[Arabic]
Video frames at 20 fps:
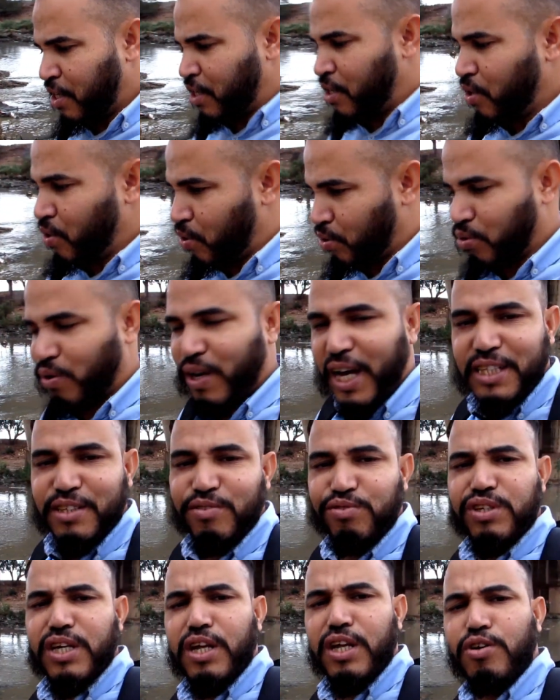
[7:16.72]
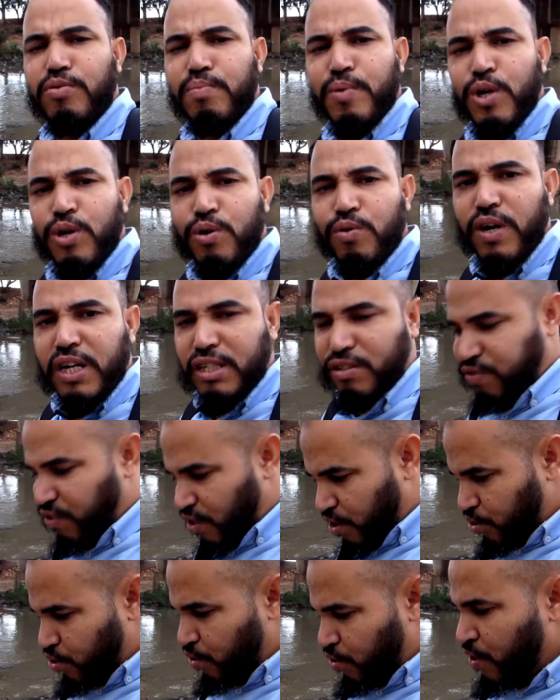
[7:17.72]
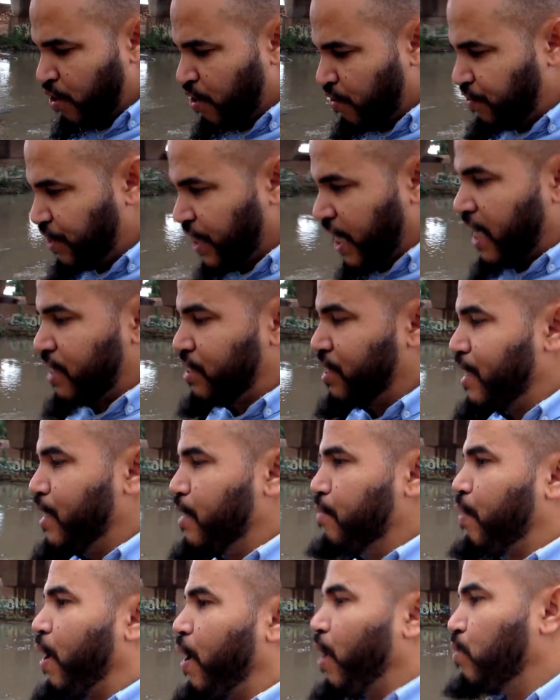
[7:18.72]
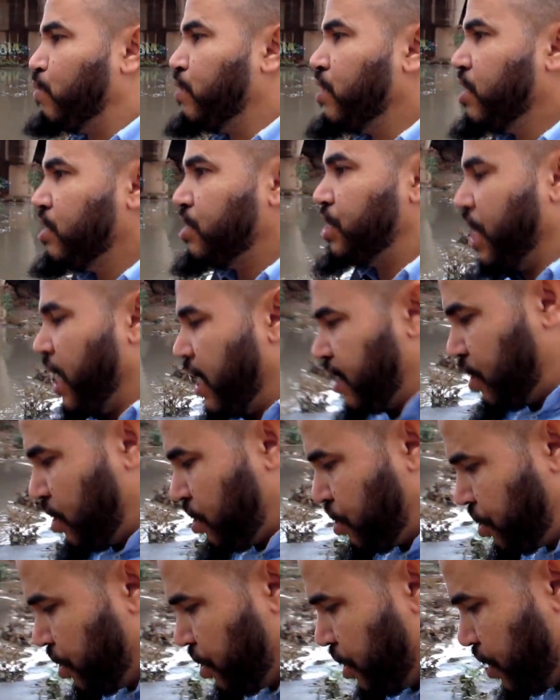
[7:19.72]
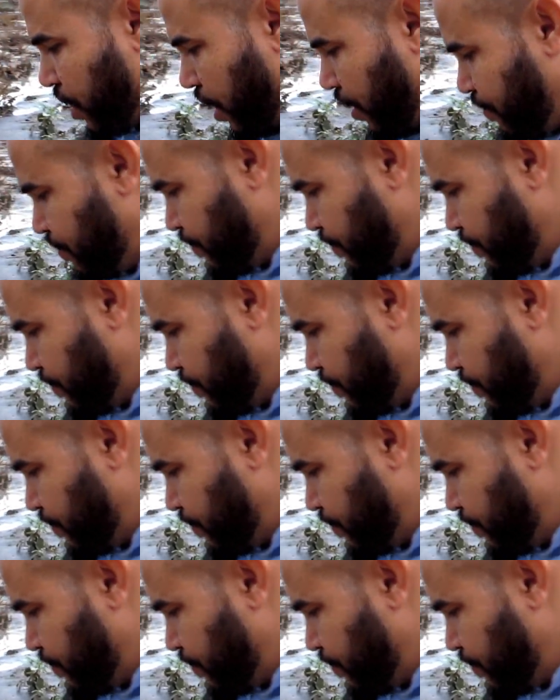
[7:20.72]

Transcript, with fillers: ياخذوا الهاتف ديالهم ويتفرجوا شي حاجه اللي بغاو شي حاجه جديده